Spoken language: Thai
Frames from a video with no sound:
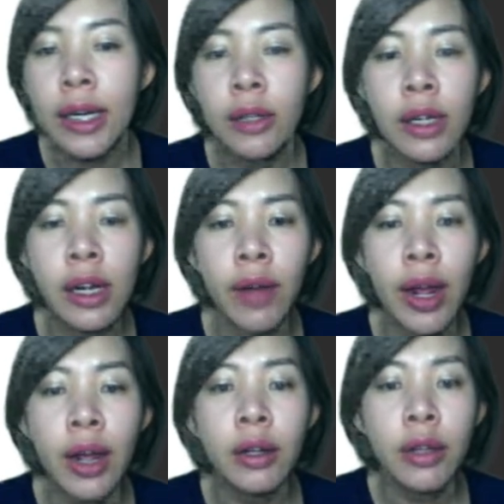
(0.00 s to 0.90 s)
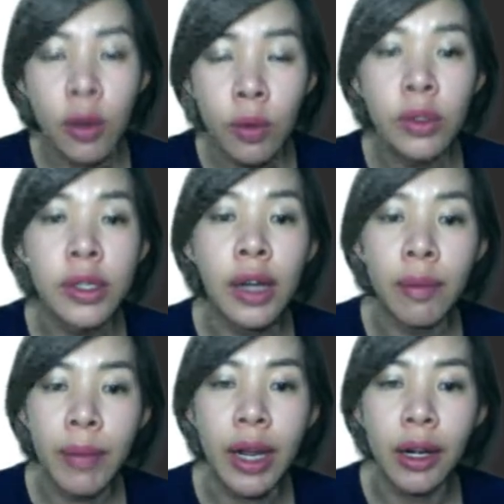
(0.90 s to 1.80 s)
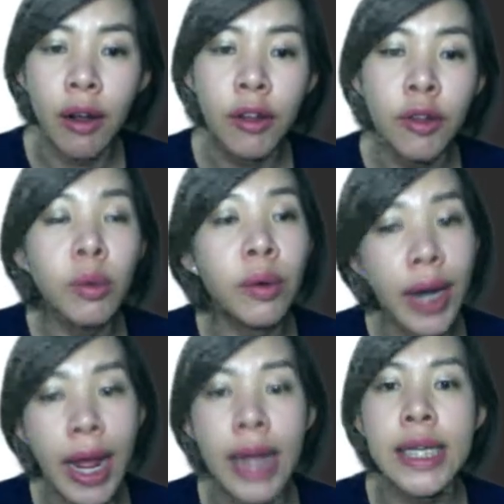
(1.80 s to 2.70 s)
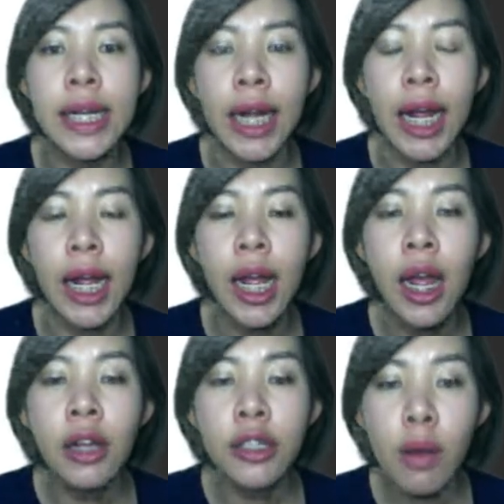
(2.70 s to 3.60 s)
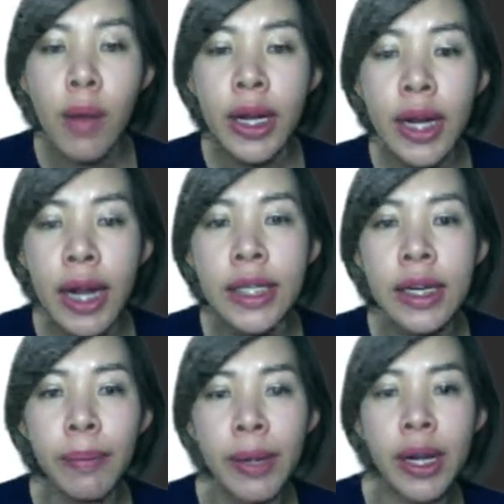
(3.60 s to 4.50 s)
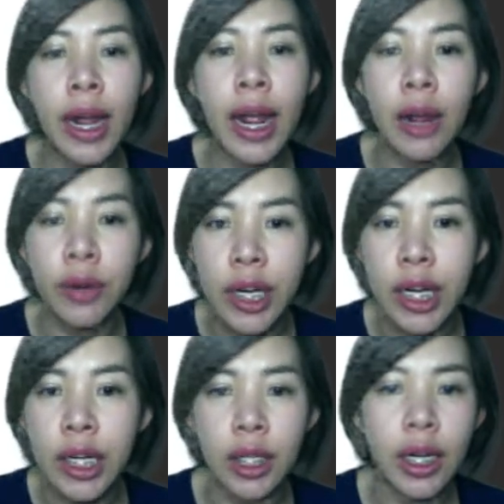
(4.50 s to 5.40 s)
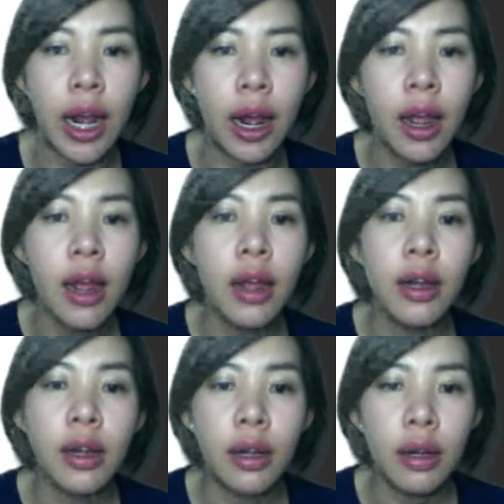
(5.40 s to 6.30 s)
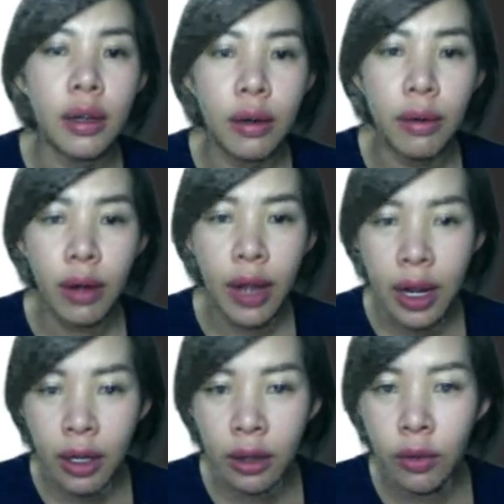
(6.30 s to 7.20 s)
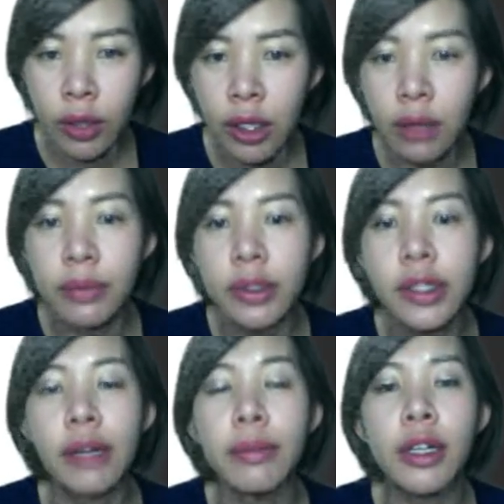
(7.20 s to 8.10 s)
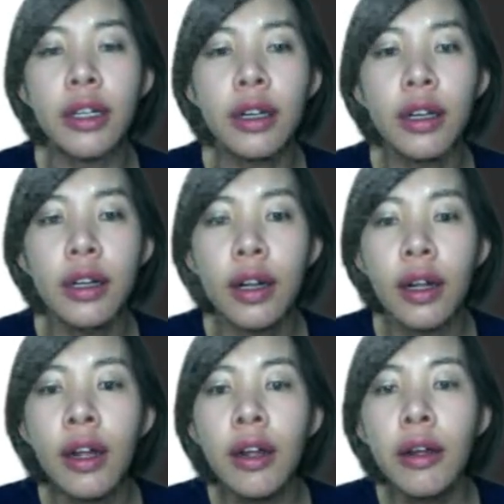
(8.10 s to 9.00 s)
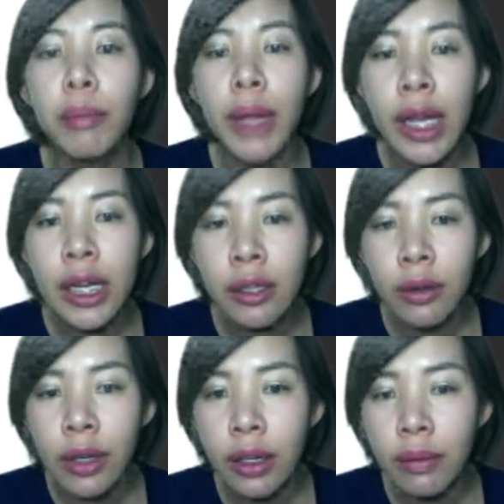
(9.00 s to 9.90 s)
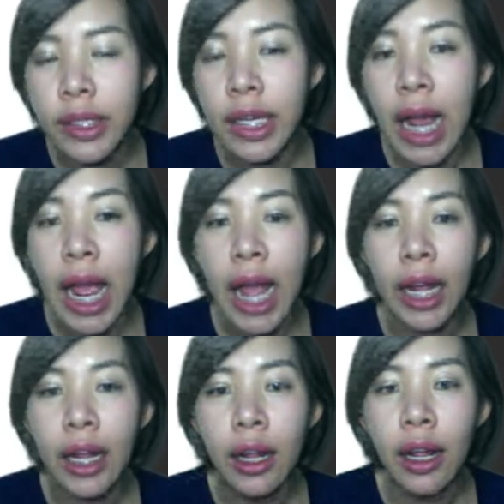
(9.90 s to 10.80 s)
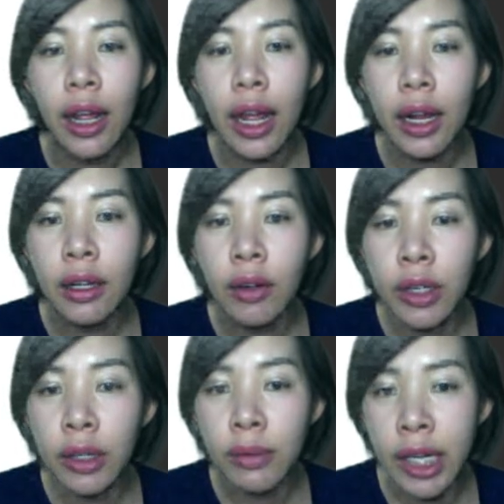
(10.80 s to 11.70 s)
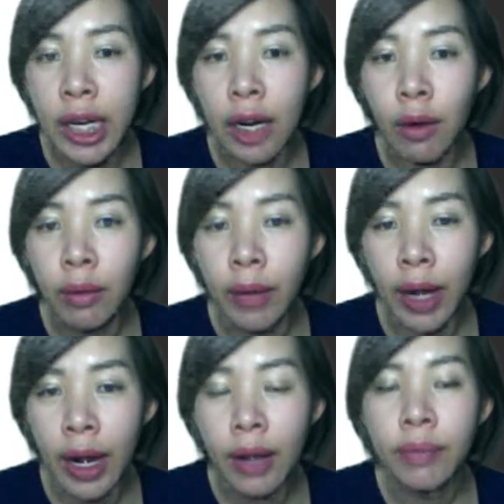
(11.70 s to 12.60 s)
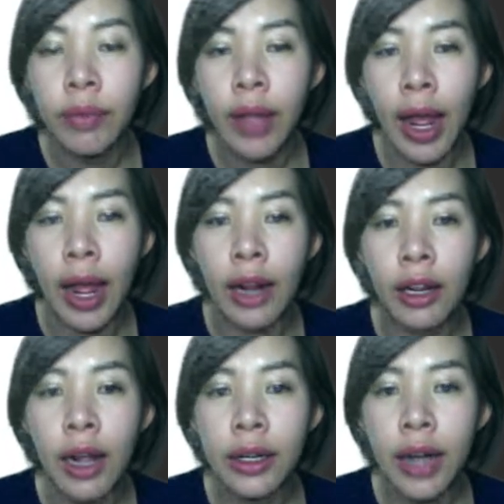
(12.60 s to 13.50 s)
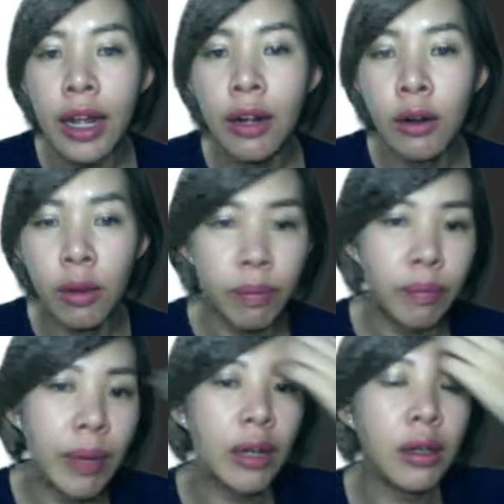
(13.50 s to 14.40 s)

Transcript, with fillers: เราจะเรียกว่า U ceramate เนาะ U แปลว่าแท้จริงนะคะ ช่องว่างที่แท้จริงจะเป็นยังไงเอาอีกทีหนึ่งนะคะ X ตัวเดิม สีน้ำเงิน มีโซเดิมสีแดง N ตัวเดิมสีเขียว เห็นไหมคะอ่าแล้วข้างในก็เป็น